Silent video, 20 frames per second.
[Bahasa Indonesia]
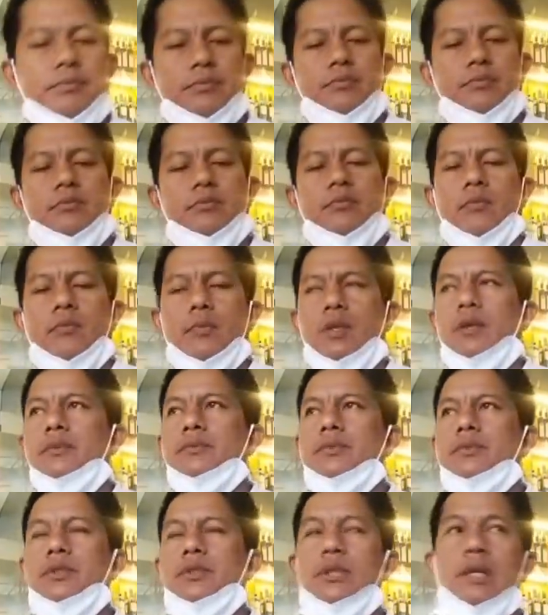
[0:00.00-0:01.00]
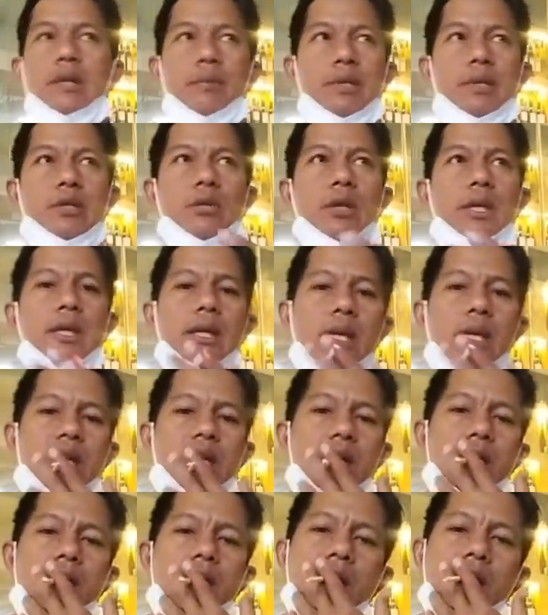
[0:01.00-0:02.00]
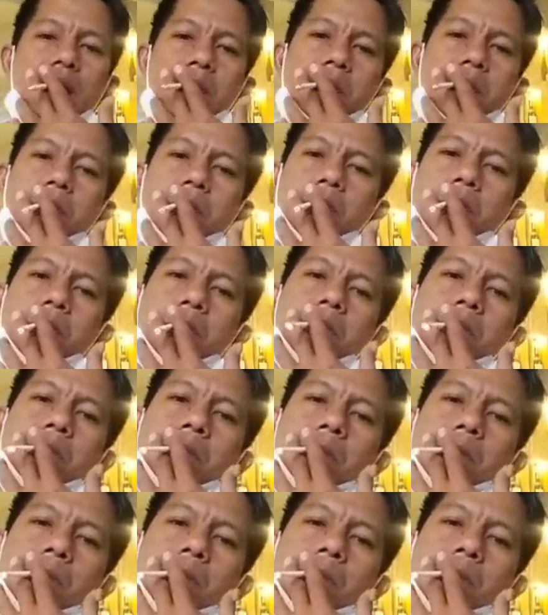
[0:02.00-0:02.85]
Kegiatan di hari ini di LST